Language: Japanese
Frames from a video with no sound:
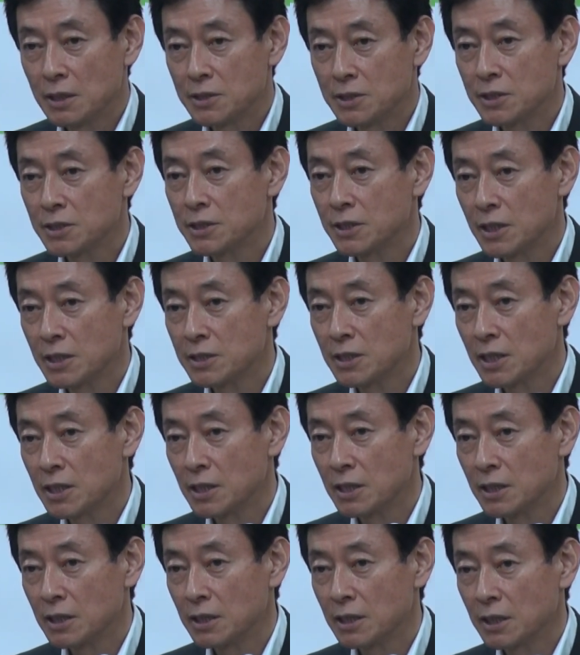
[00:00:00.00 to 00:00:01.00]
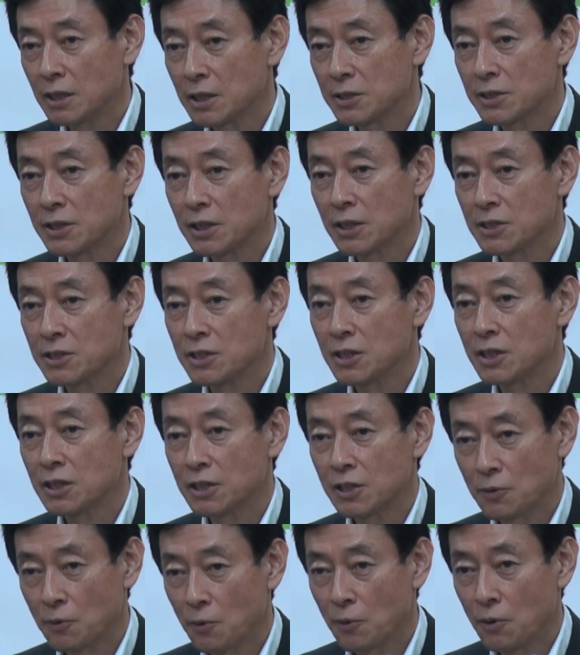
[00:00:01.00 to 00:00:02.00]
地域経済活性化支援
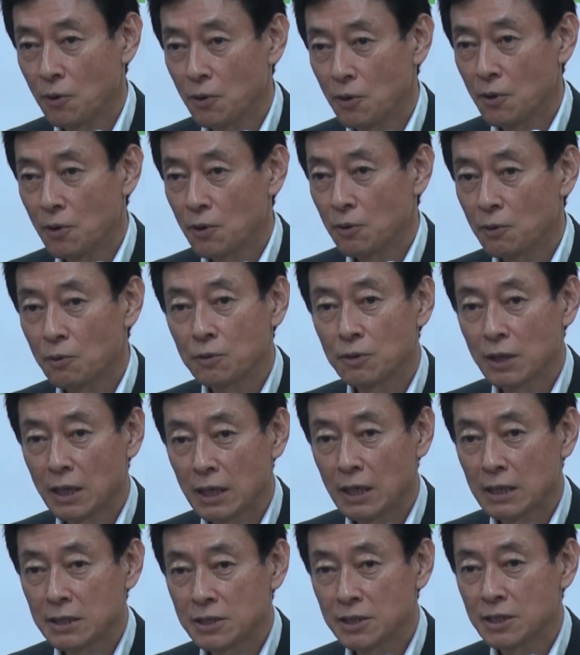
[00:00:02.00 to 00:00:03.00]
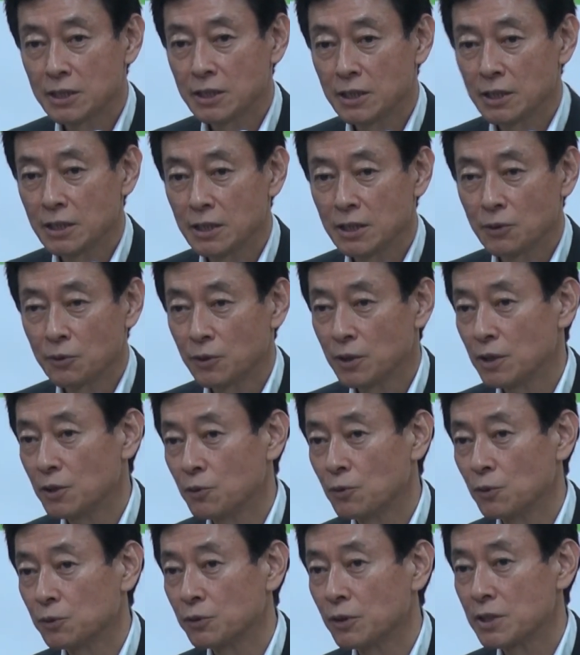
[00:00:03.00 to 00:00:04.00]
機構、ここが地域の銀
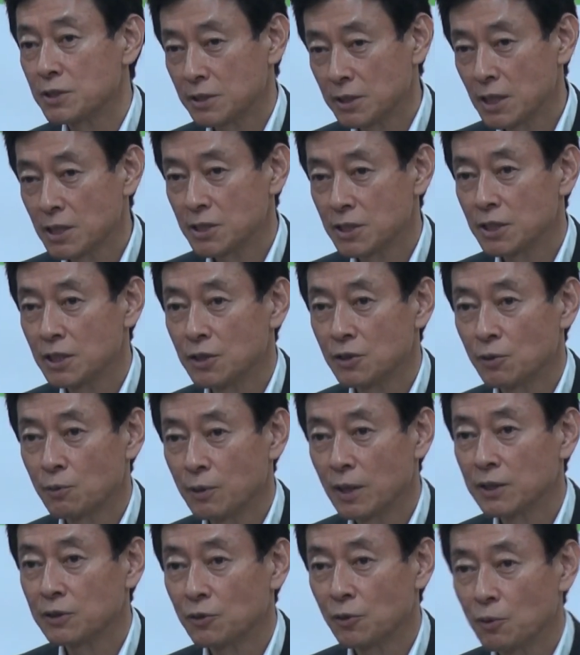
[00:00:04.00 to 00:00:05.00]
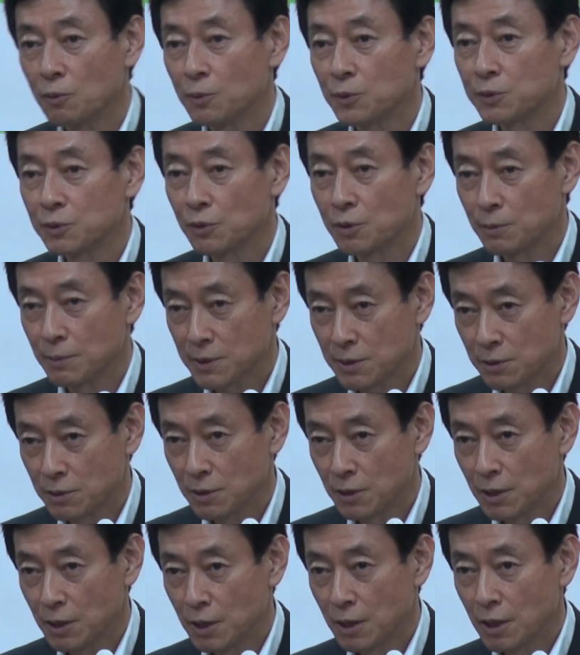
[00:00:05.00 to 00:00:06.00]
行とですね、地銀とファンドを持っております。
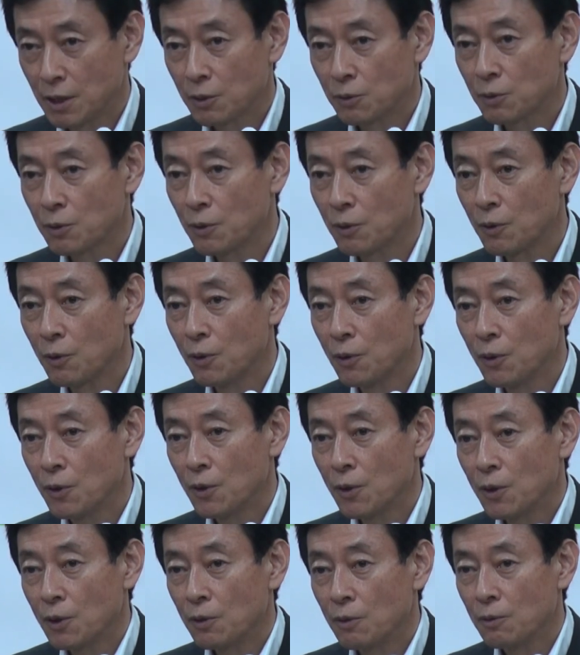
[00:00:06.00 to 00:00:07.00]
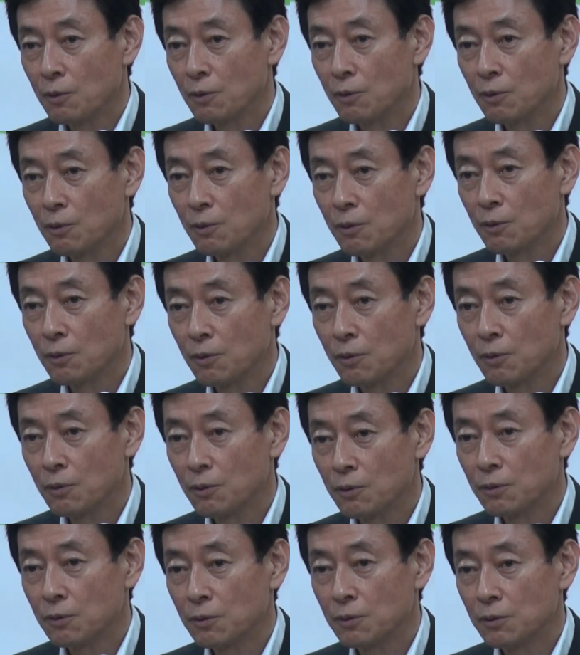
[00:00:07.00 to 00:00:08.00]
これを
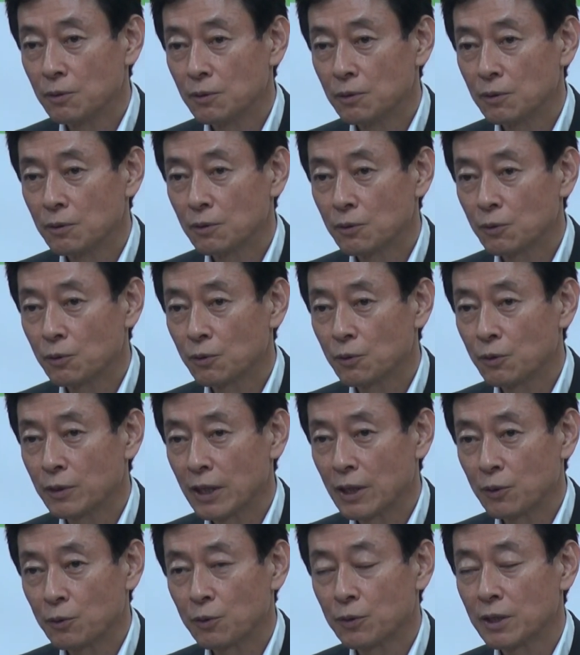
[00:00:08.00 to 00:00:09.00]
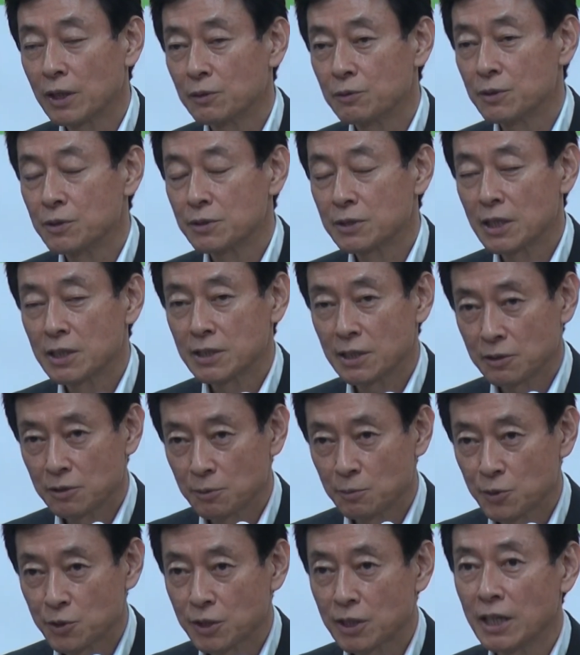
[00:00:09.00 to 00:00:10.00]
今回のコロナウイルス対策
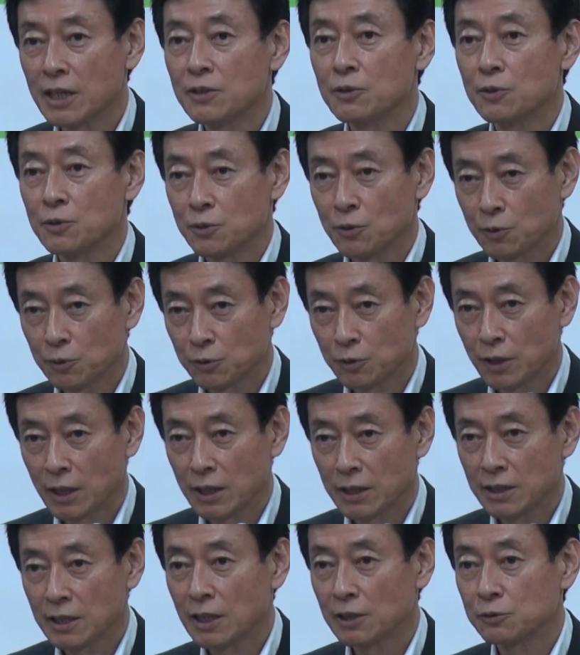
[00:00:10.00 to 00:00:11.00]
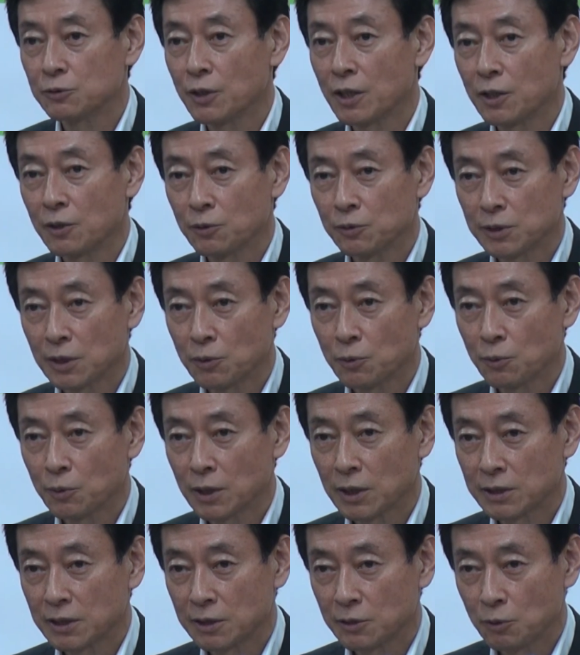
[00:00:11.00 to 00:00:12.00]
にも使えるようにということで、規約の変更などを
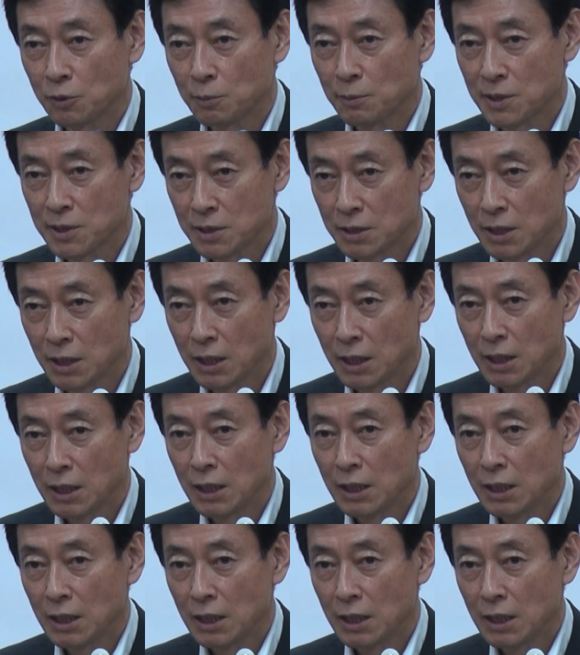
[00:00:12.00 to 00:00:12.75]
行ってきておりますし、